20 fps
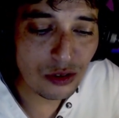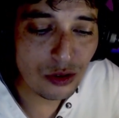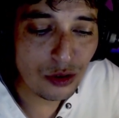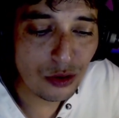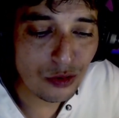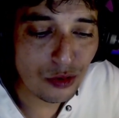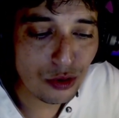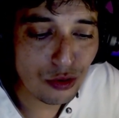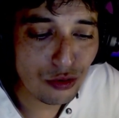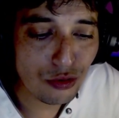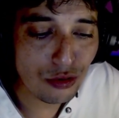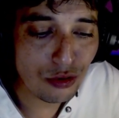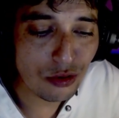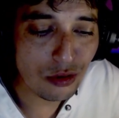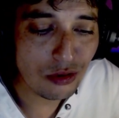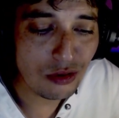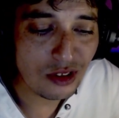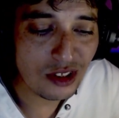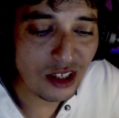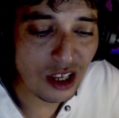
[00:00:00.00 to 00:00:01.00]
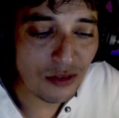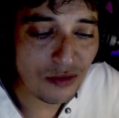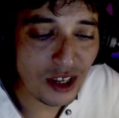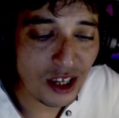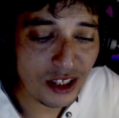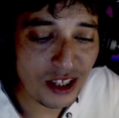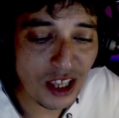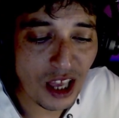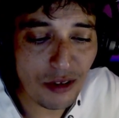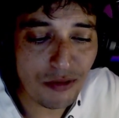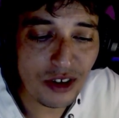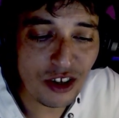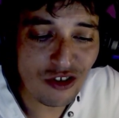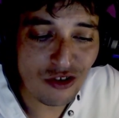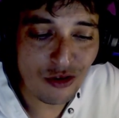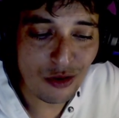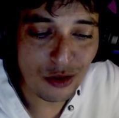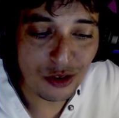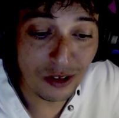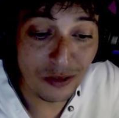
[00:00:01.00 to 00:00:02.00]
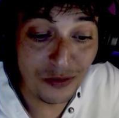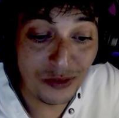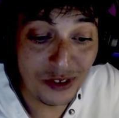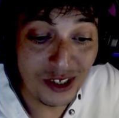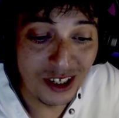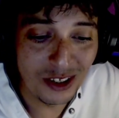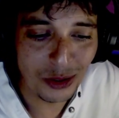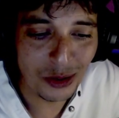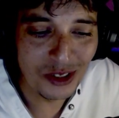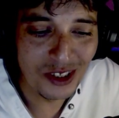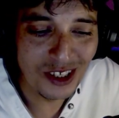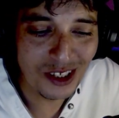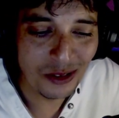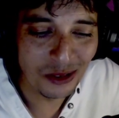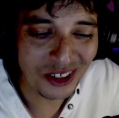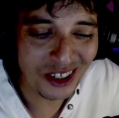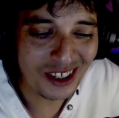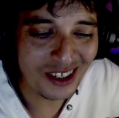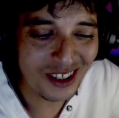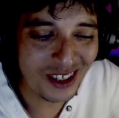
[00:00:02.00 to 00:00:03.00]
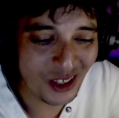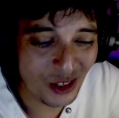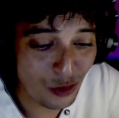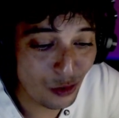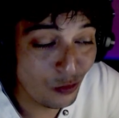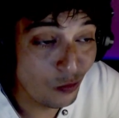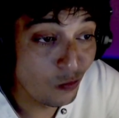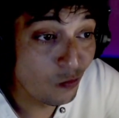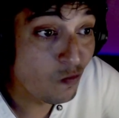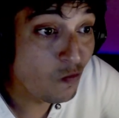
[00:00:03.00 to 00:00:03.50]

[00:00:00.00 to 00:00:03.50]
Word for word: devenu une taverne à facho, sans filtre ni contradiction